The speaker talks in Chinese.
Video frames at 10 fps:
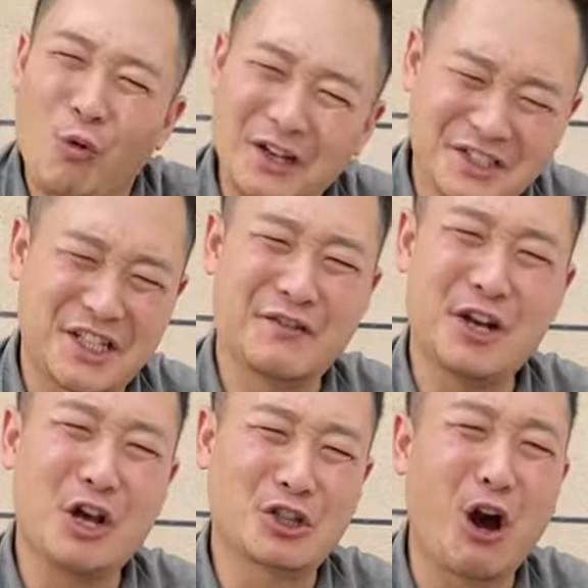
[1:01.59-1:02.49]
我媳
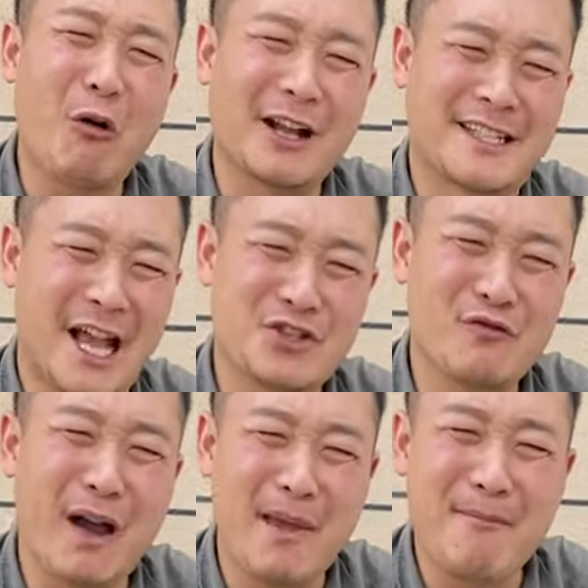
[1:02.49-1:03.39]
妇又偷我钱
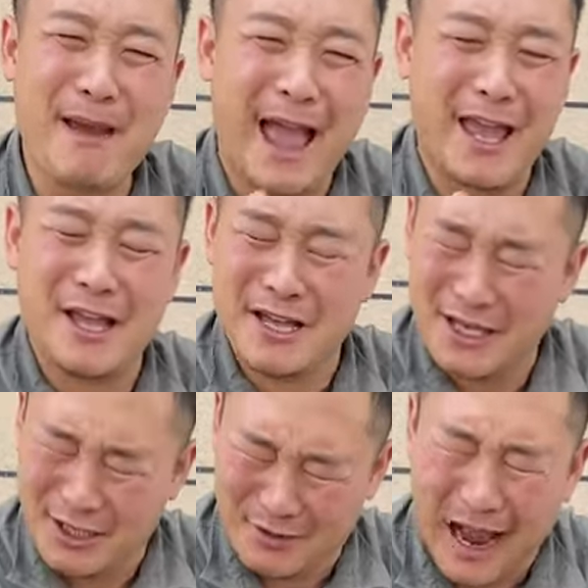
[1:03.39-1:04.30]
去外面买
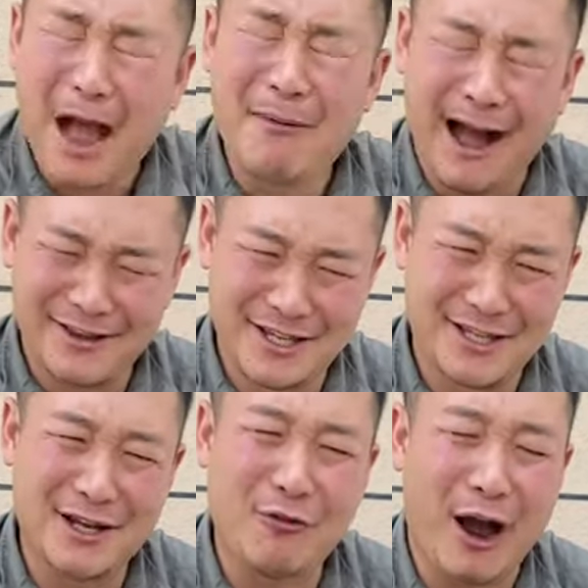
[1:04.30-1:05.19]
阿玛
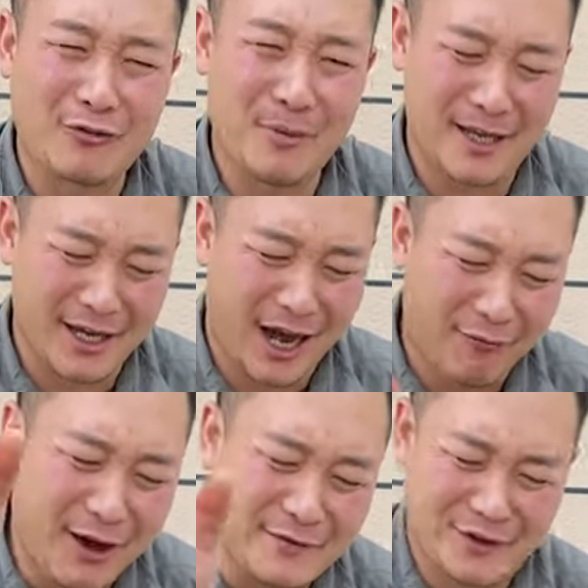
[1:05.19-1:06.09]
尼的化妆品
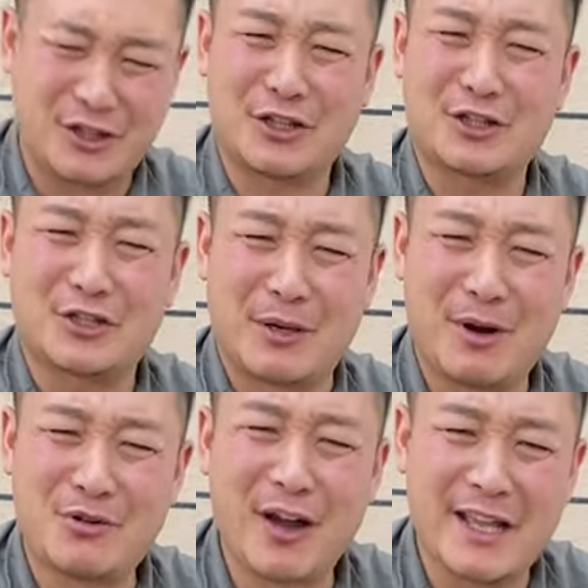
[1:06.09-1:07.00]
啊！我
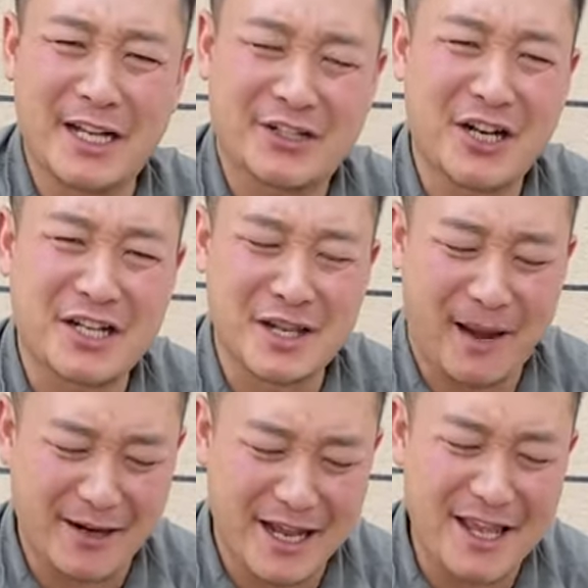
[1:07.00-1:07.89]
怎么说也奢侈
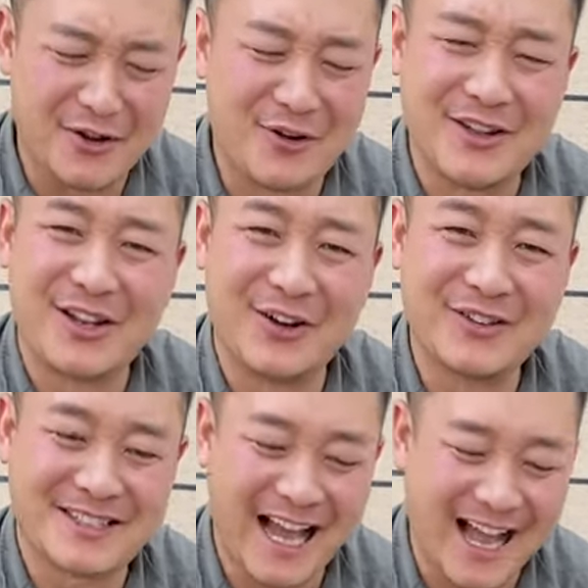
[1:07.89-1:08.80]
一把，来点龙
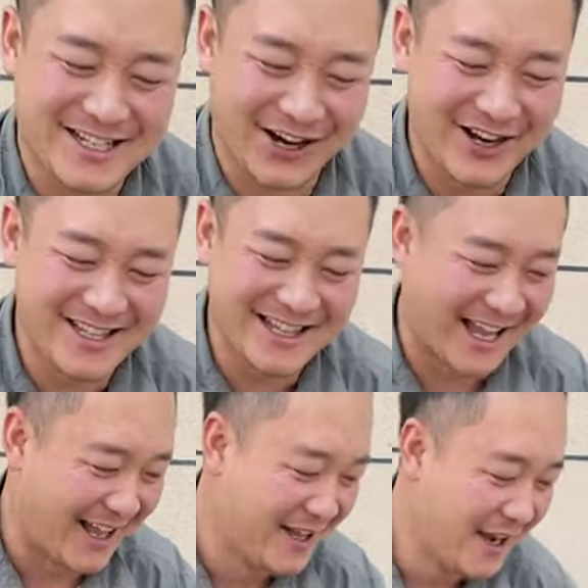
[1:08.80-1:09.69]
虾高一
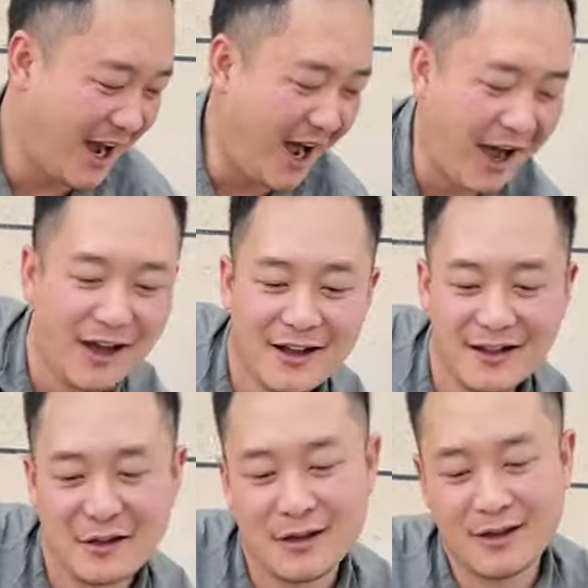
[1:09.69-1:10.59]
点啊！
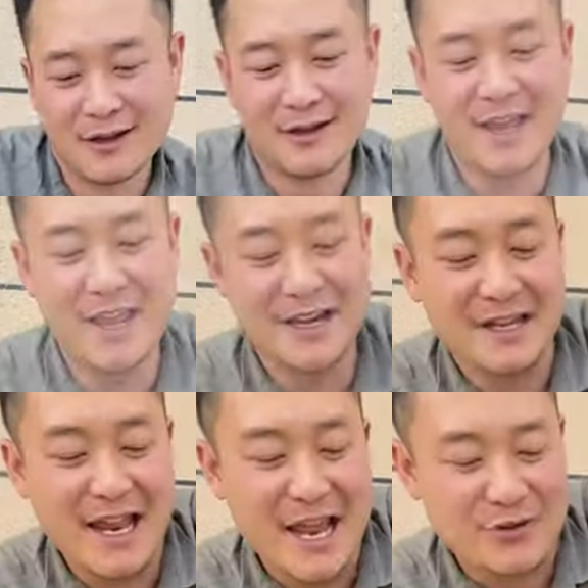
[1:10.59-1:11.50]
来点
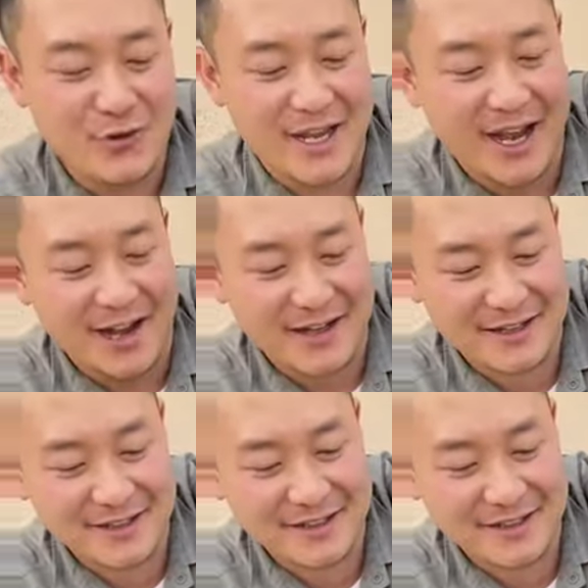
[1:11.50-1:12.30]
来点水啊！